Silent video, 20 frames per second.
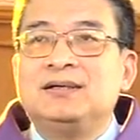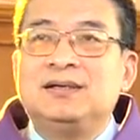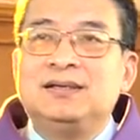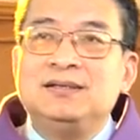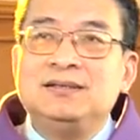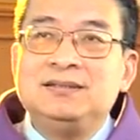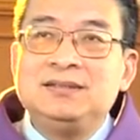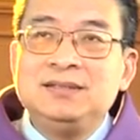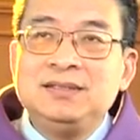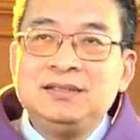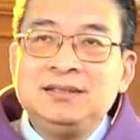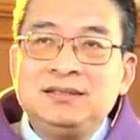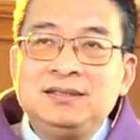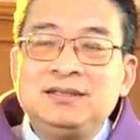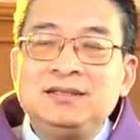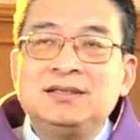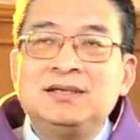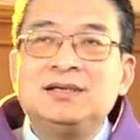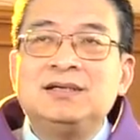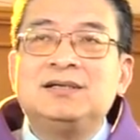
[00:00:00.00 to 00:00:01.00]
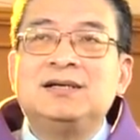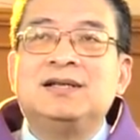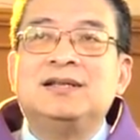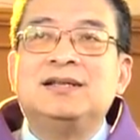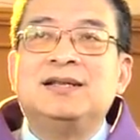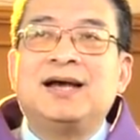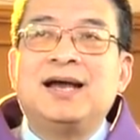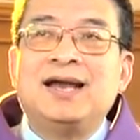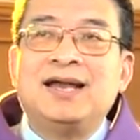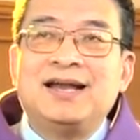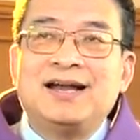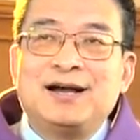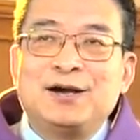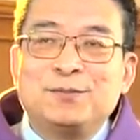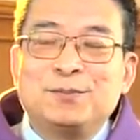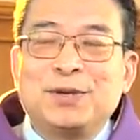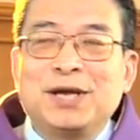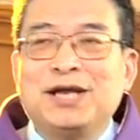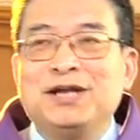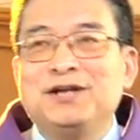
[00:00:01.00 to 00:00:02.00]
神精心的忍耐呀、
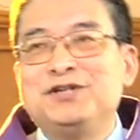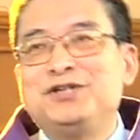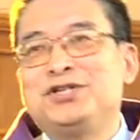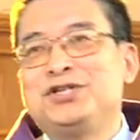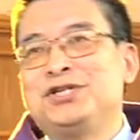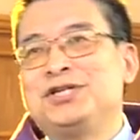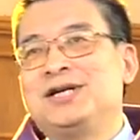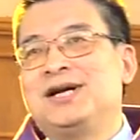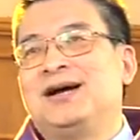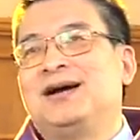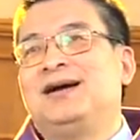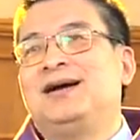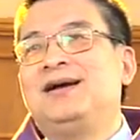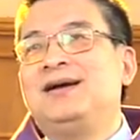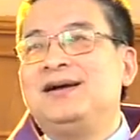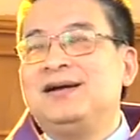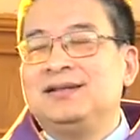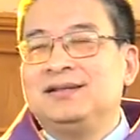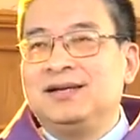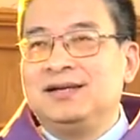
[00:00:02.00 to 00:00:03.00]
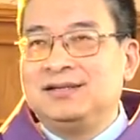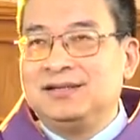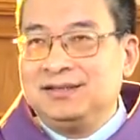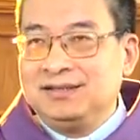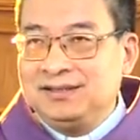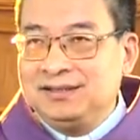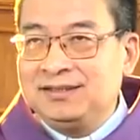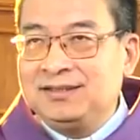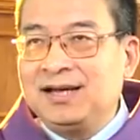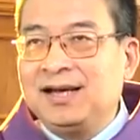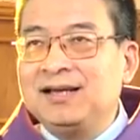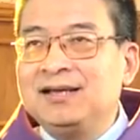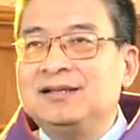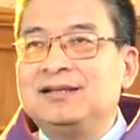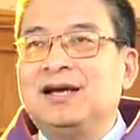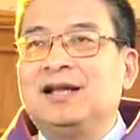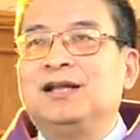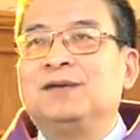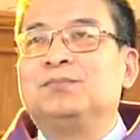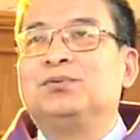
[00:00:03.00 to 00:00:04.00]
啊，培植啊，但是一代一
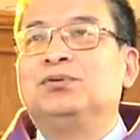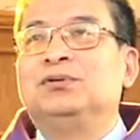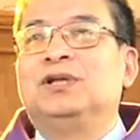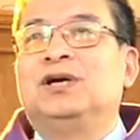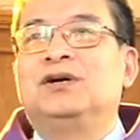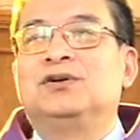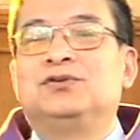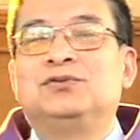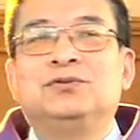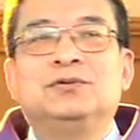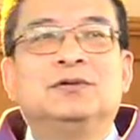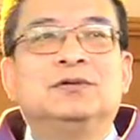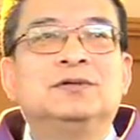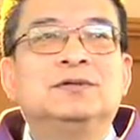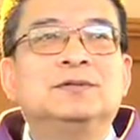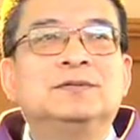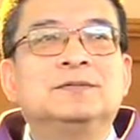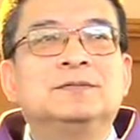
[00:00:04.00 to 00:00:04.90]
代的葡萄树。